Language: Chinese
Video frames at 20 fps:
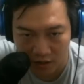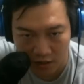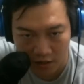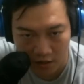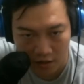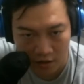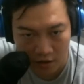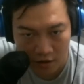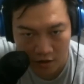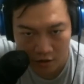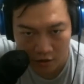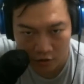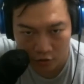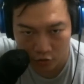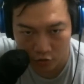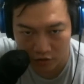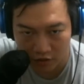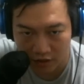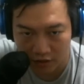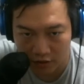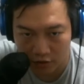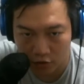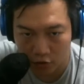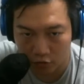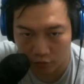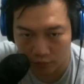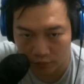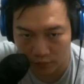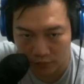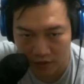力，所以像这
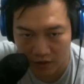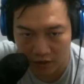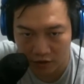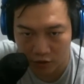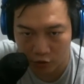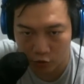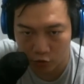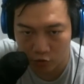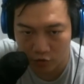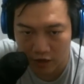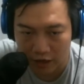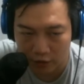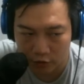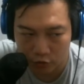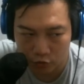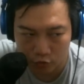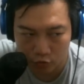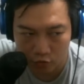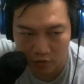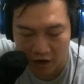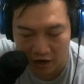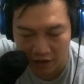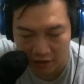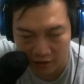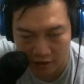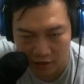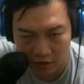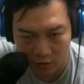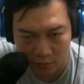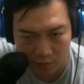种你可以持续打出凯
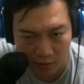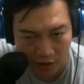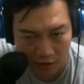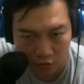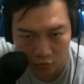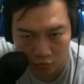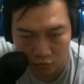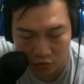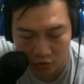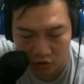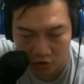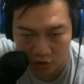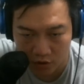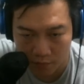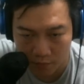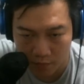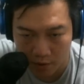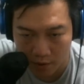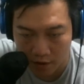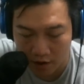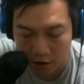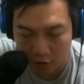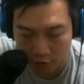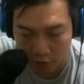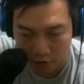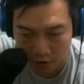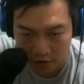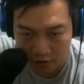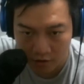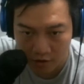蒂的牌组，其实也蛮好
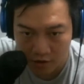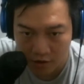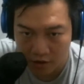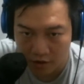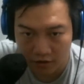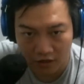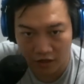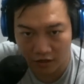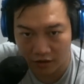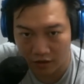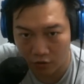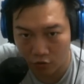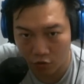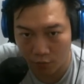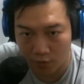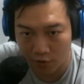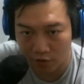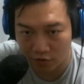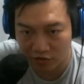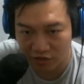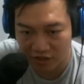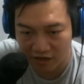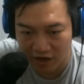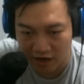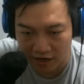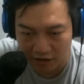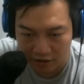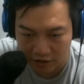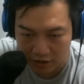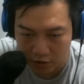的。但你如果没有进
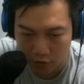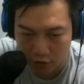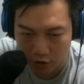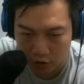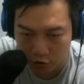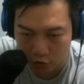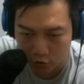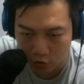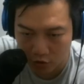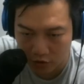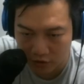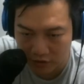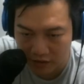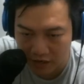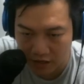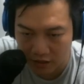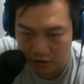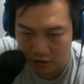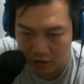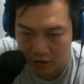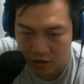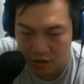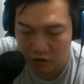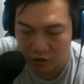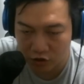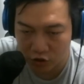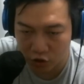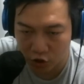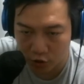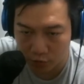凯蒂的话，就会再
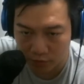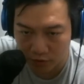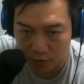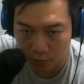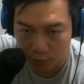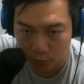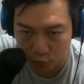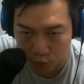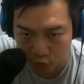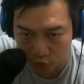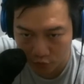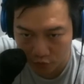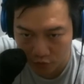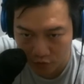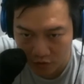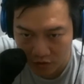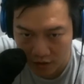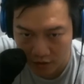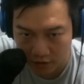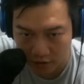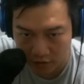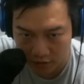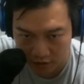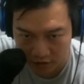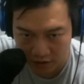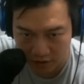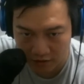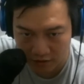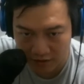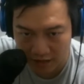稍微比较不舒服一点。而
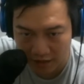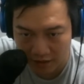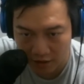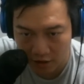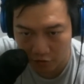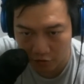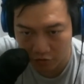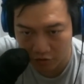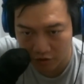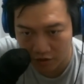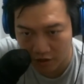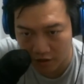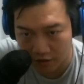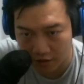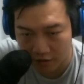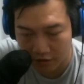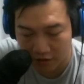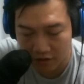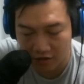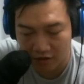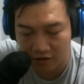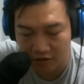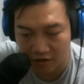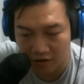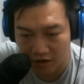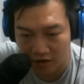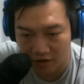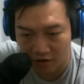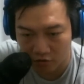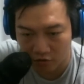且弹跳其实也跟秦可
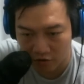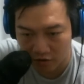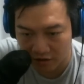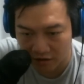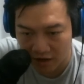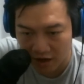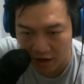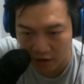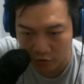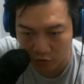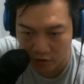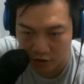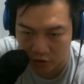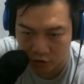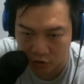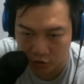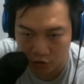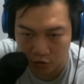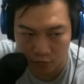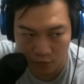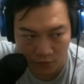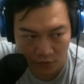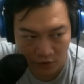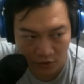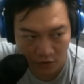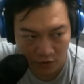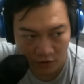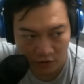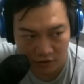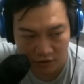垒有点搭，就野兽
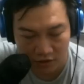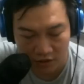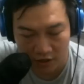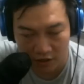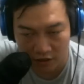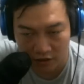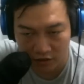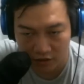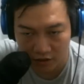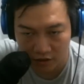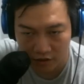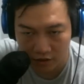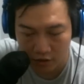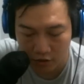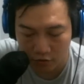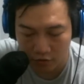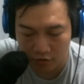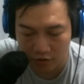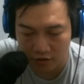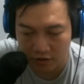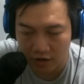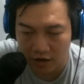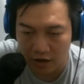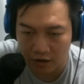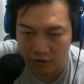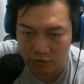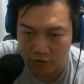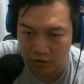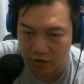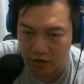其实也跟秦可垒有点搭，
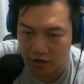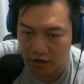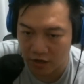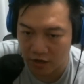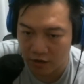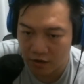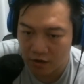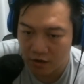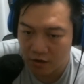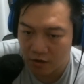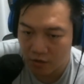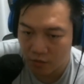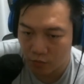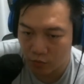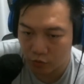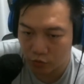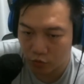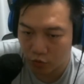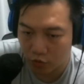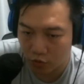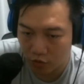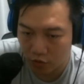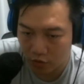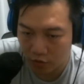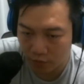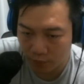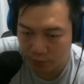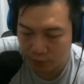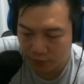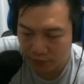因为你可以比如说